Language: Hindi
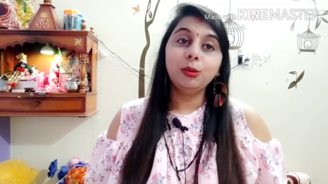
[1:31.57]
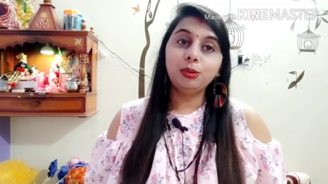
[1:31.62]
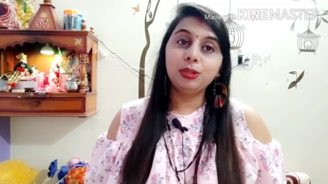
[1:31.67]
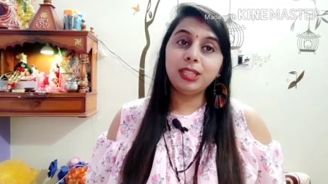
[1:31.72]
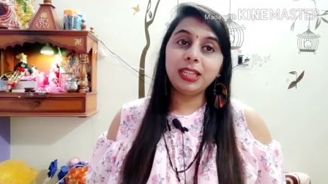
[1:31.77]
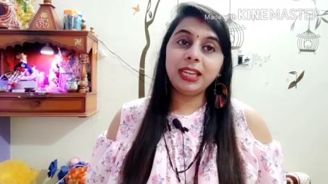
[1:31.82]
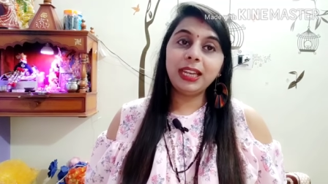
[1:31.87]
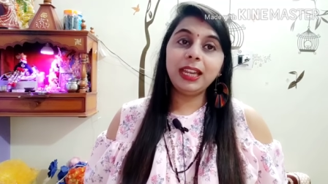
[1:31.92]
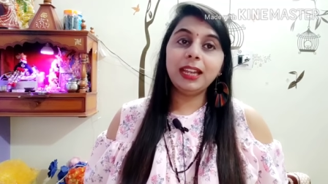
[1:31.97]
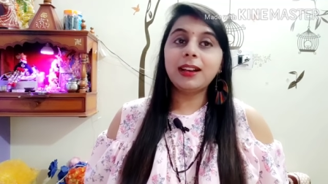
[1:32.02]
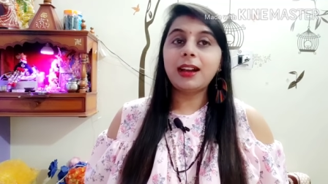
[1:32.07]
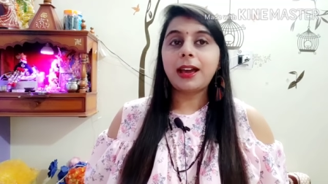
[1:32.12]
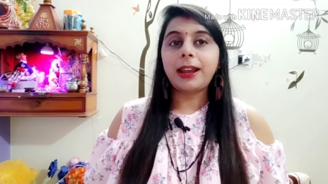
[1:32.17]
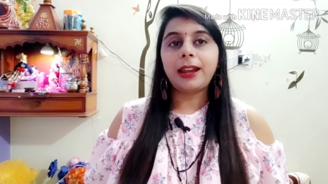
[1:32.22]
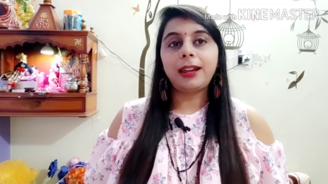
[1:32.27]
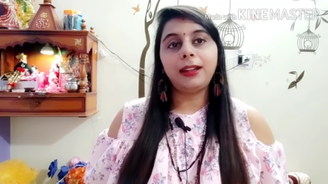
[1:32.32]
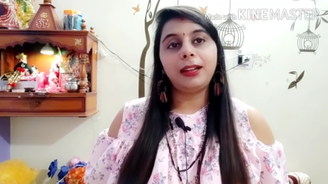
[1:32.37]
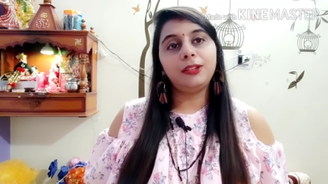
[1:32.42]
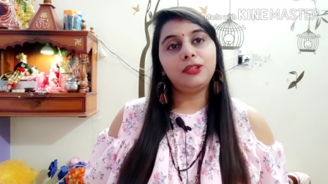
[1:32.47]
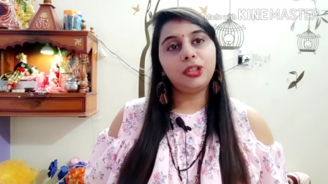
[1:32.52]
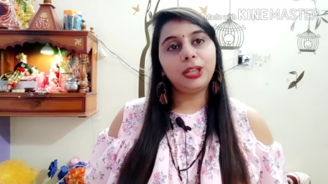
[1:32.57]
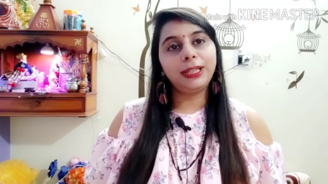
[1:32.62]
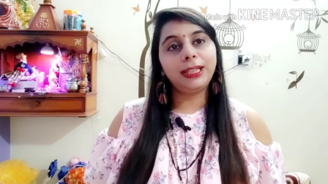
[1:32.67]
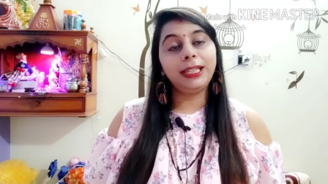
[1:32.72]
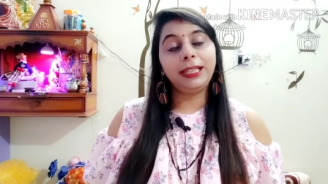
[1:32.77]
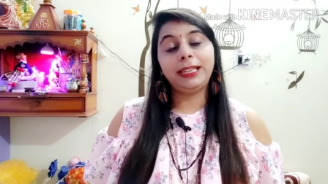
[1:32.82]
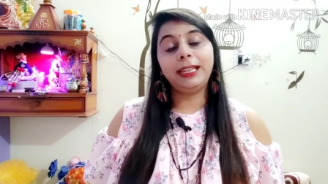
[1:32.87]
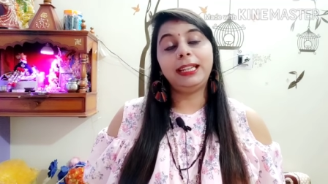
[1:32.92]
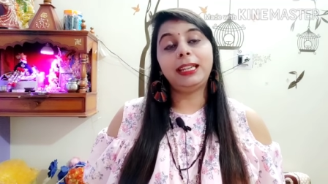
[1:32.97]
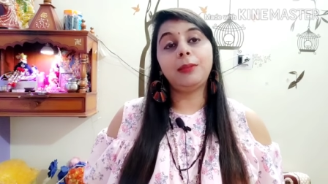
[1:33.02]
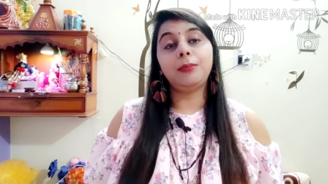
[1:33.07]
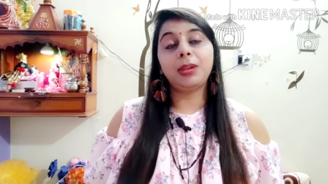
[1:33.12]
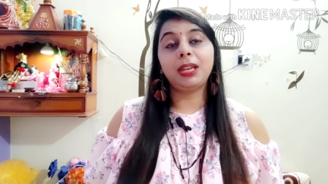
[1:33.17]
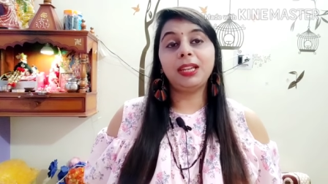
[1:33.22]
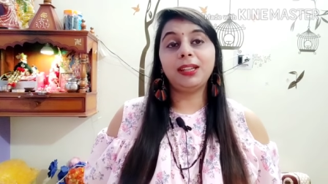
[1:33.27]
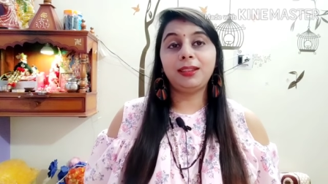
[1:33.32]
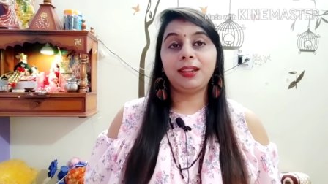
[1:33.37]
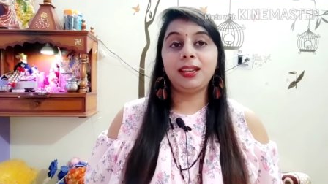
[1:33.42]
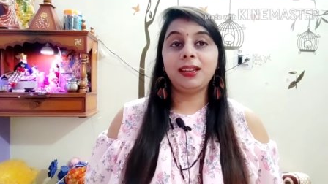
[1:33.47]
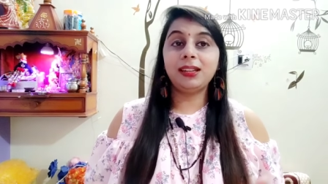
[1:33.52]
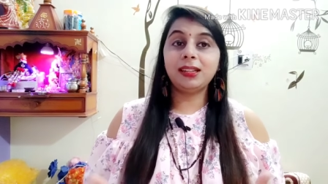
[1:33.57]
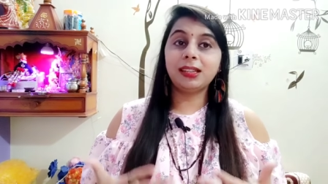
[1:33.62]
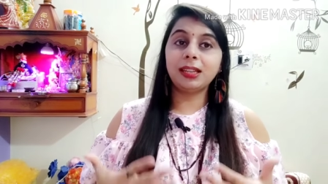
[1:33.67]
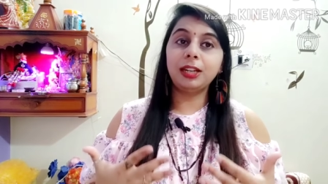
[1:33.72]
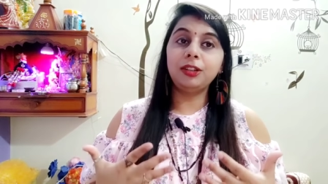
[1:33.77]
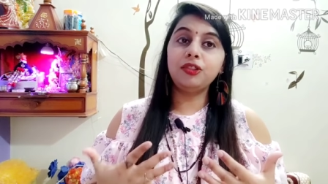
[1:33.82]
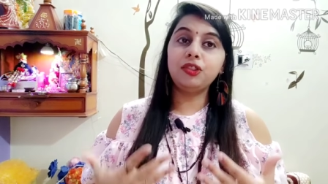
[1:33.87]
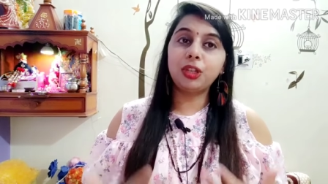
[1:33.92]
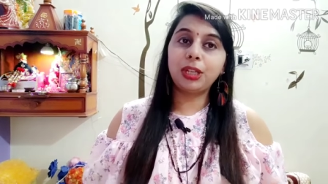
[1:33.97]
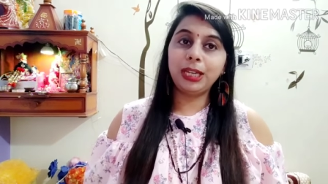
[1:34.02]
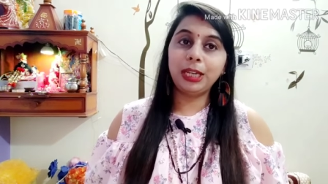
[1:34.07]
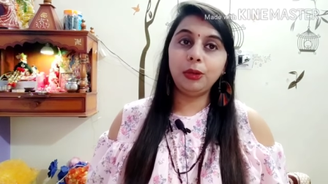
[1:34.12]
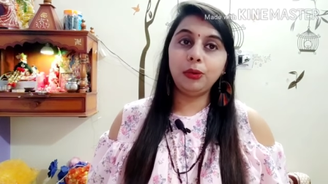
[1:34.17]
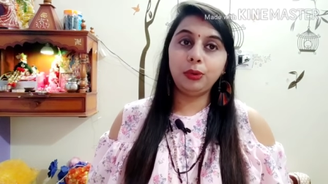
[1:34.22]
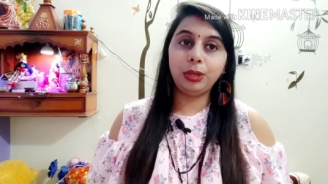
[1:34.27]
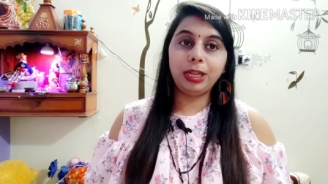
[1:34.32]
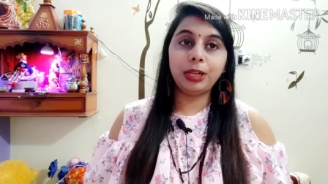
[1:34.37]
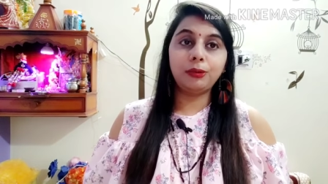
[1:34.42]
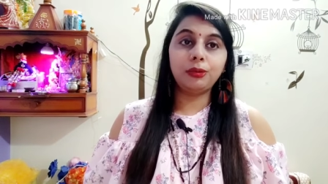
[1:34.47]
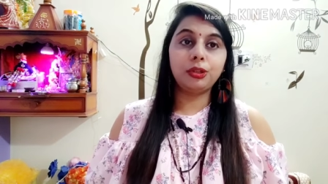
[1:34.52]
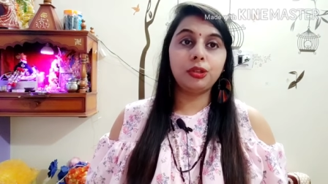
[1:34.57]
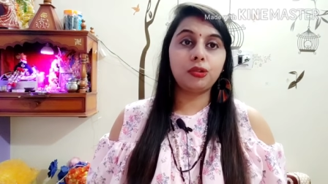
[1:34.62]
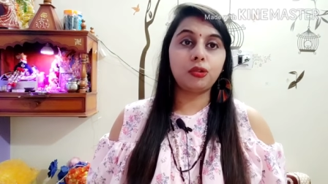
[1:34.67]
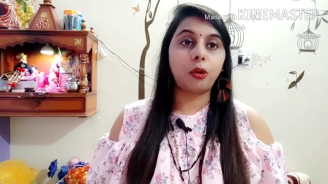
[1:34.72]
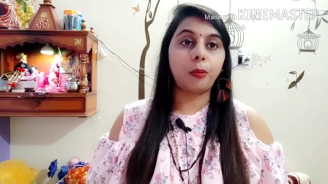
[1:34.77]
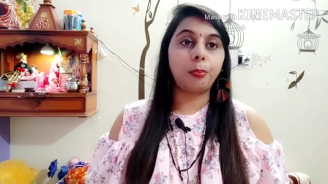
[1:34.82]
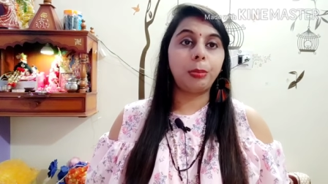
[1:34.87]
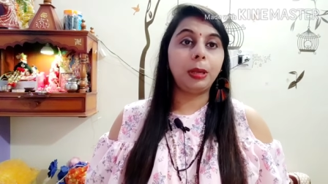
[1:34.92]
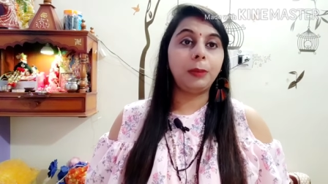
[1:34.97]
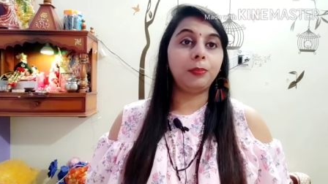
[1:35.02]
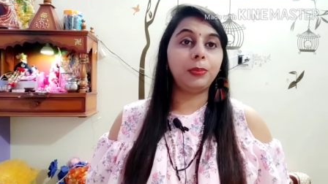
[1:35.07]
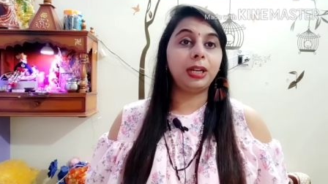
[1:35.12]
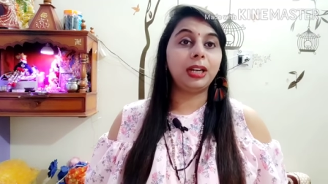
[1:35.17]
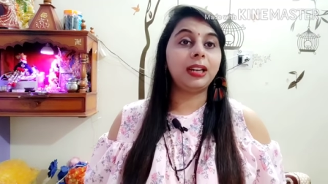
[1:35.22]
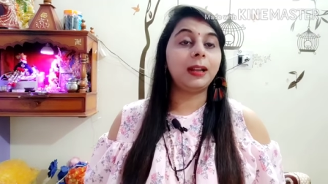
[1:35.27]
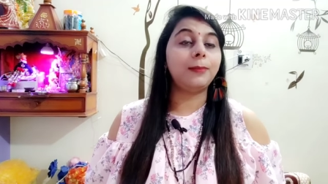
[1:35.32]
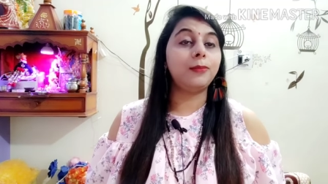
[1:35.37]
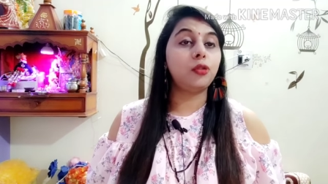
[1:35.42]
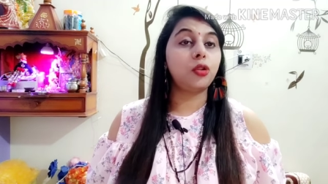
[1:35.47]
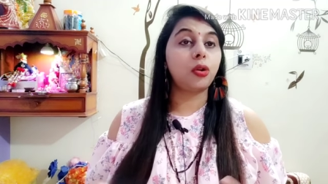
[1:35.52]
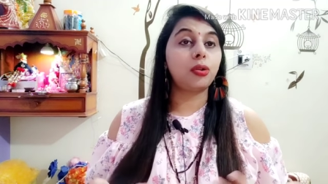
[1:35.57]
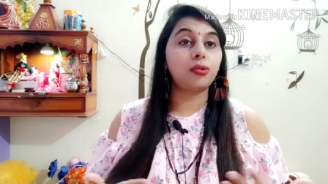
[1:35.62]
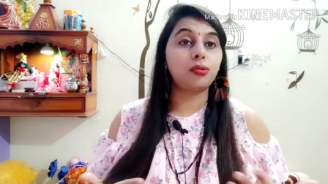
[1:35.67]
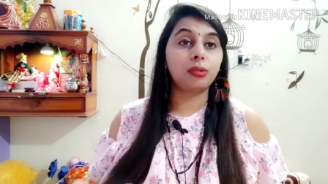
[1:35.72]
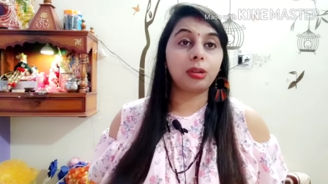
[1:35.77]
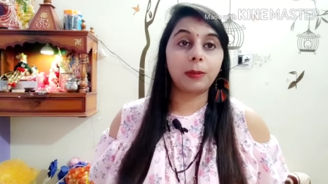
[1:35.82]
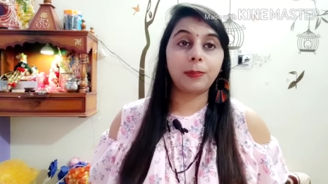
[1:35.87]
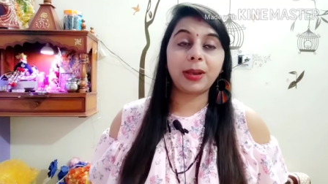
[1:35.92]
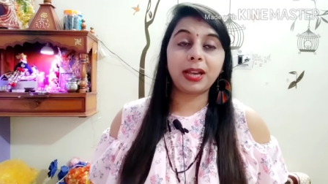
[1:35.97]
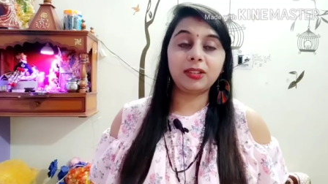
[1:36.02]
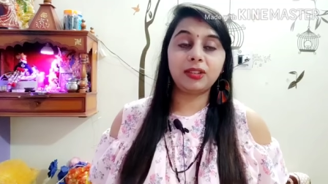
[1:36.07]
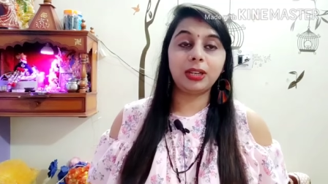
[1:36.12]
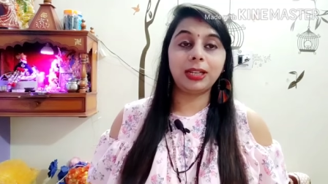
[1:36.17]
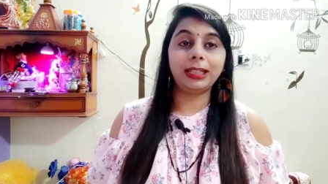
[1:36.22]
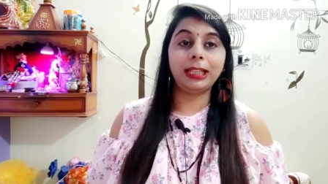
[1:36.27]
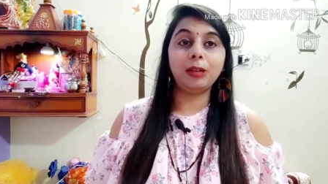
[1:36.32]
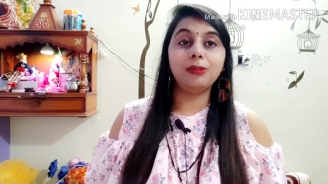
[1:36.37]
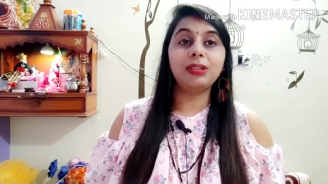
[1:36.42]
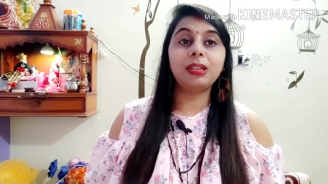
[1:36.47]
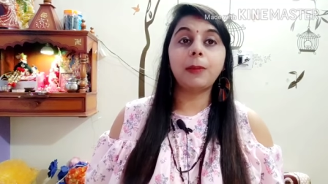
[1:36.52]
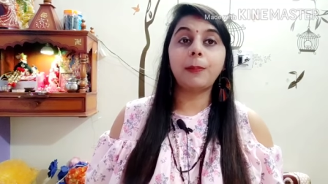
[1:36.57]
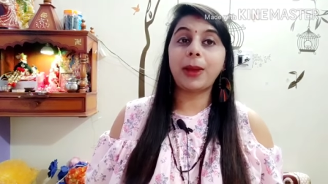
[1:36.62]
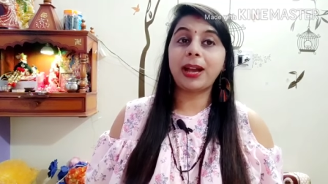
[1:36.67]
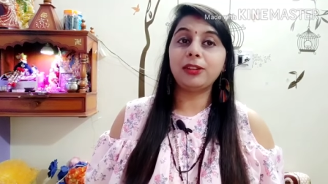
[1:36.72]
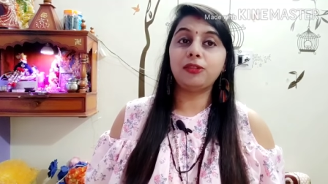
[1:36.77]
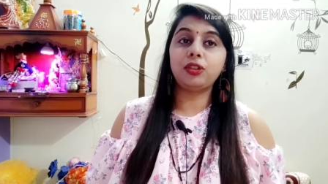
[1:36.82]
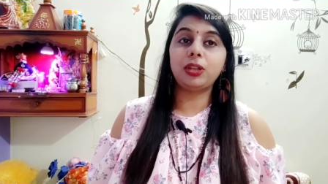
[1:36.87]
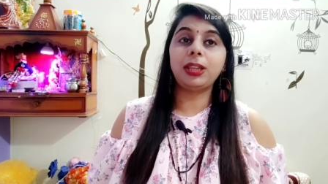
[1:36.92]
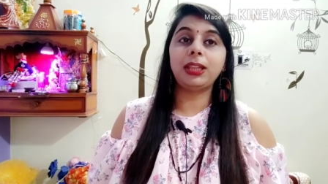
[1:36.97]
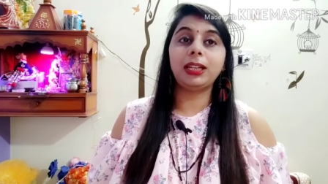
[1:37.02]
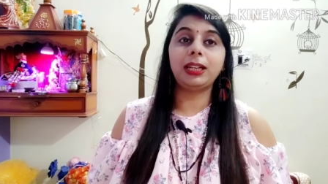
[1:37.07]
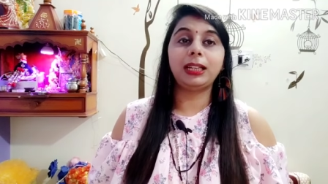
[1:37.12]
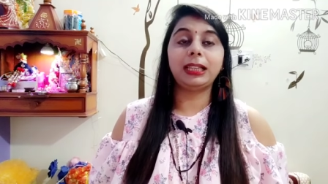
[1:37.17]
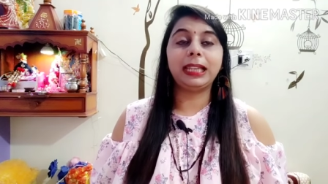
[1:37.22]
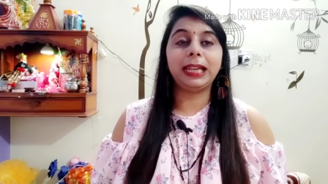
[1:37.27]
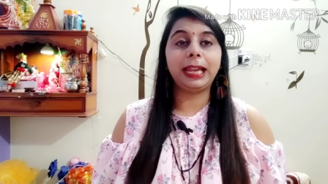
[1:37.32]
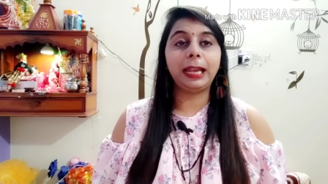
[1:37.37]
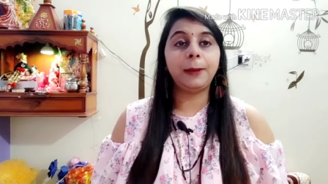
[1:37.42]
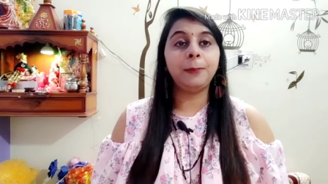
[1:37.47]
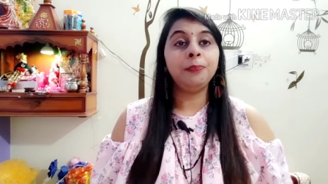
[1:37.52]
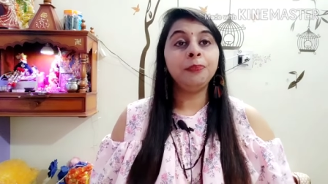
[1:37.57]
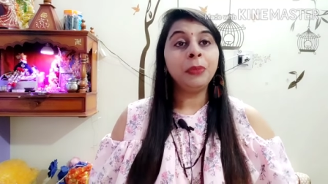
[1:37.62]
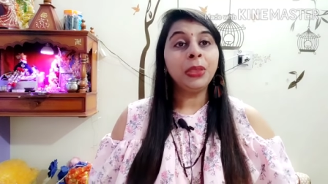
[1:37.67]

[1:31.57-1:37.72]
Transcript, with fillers: उसी के कारण आज ये दिन है कि मैंने इतनी रिसर्च की हुई है कुछ टॉपिक पर हम डॉक्टरों के पास जाते हैं उनसे बातचीत करते हैं